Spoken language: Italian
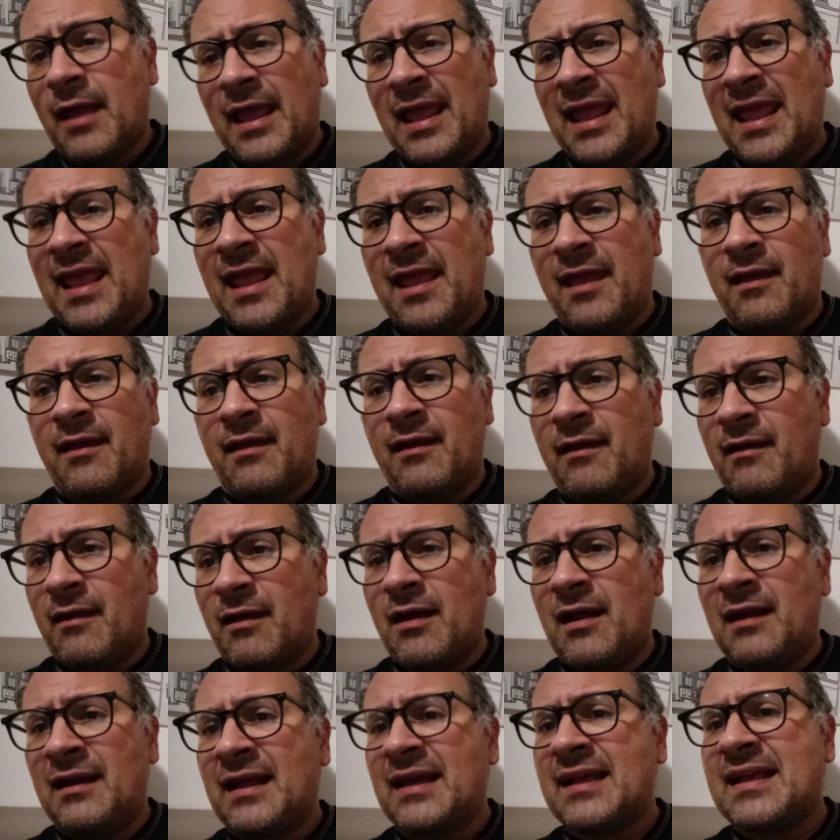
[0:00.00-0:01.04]
E
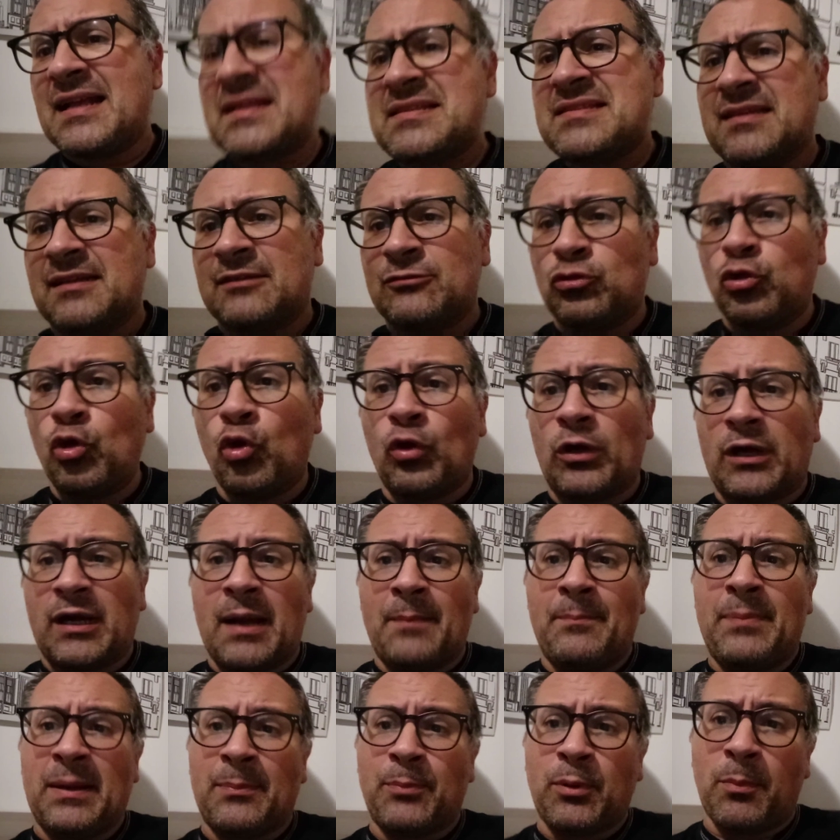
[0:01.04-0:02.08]
Lancaster
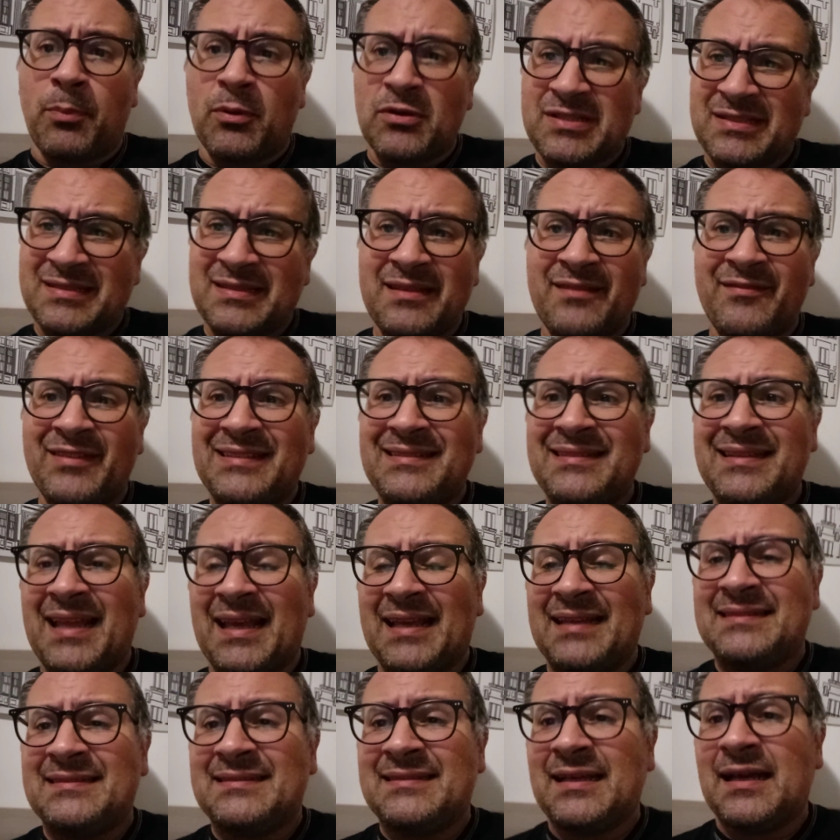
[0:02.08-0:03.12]
torna per propositi di
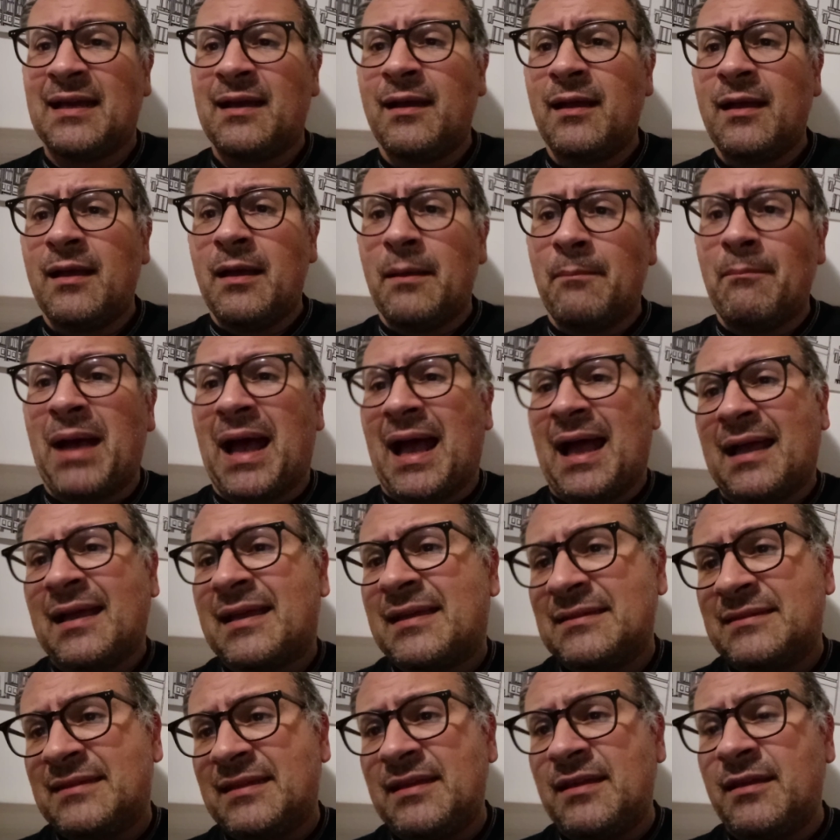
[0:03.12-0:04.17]
vendetta, ma
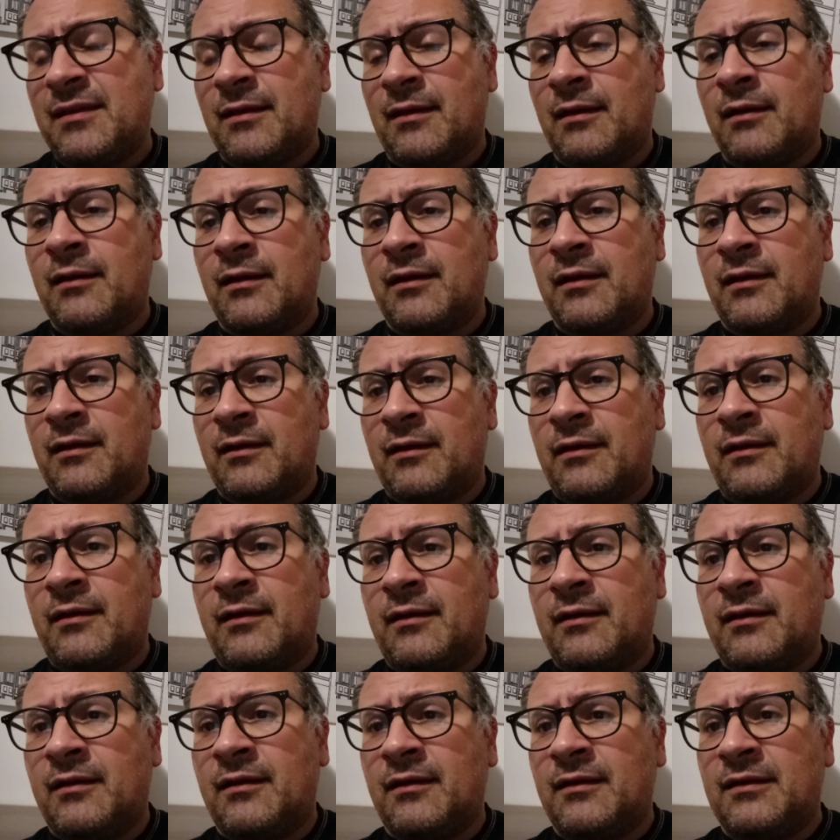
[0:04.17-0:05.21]
anche di,
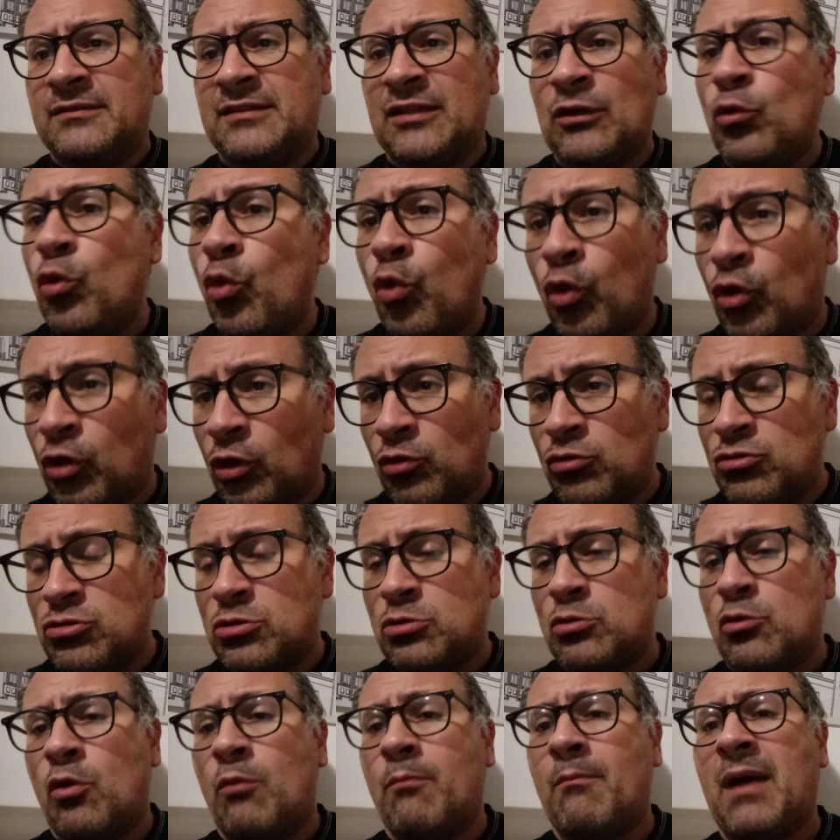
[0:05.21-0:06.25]
eh, di lucro,
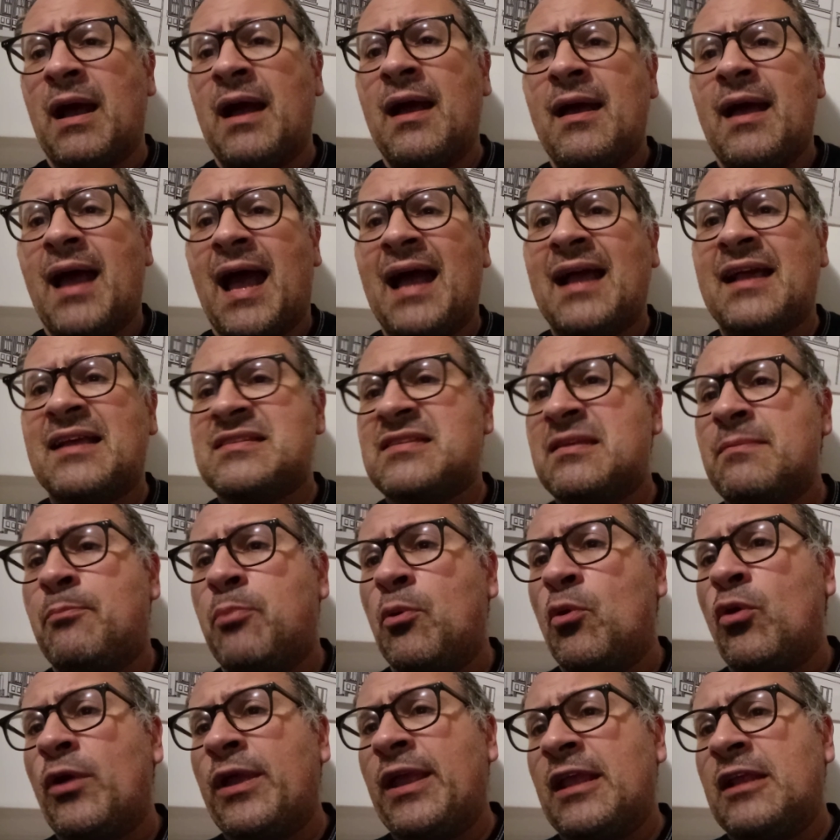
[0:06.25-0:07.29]
insomma, anche se
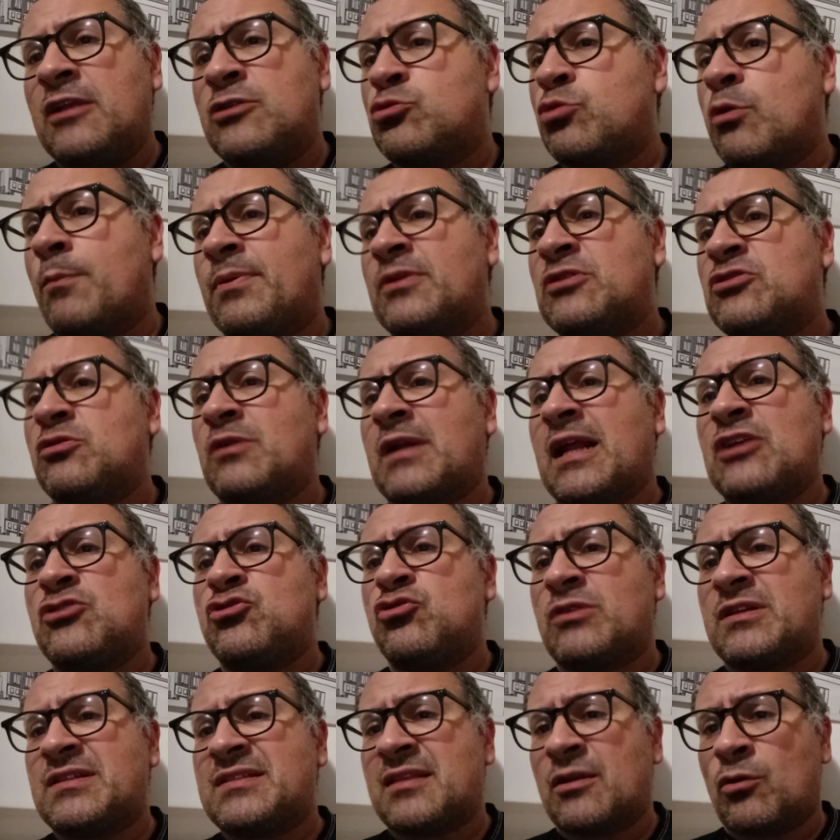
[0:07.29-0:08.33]
poi il suo
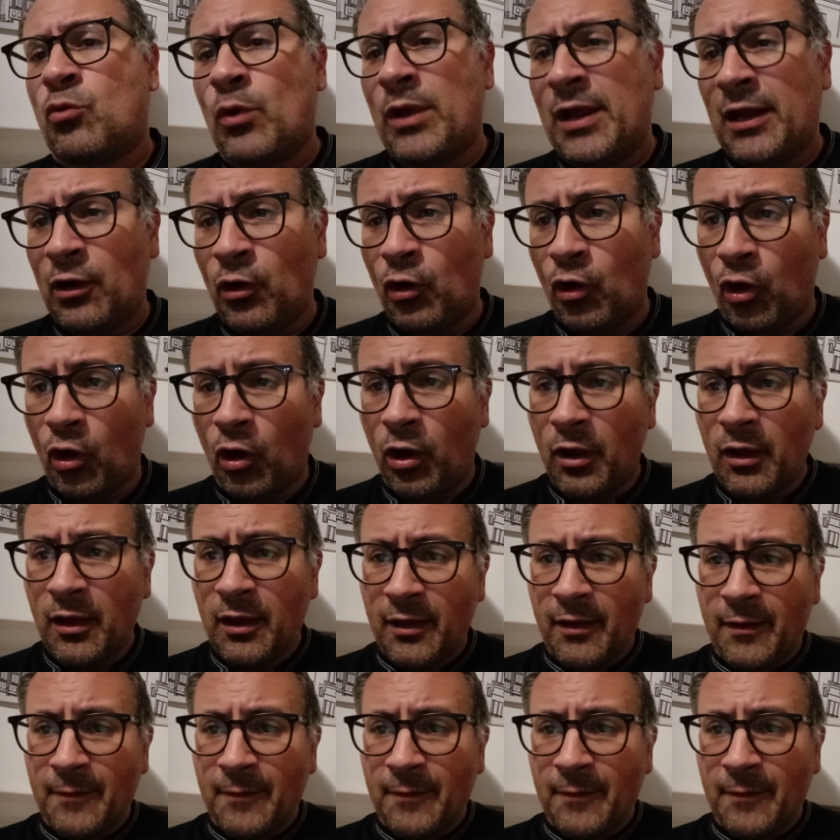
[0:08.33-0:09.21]
personaggio resta quello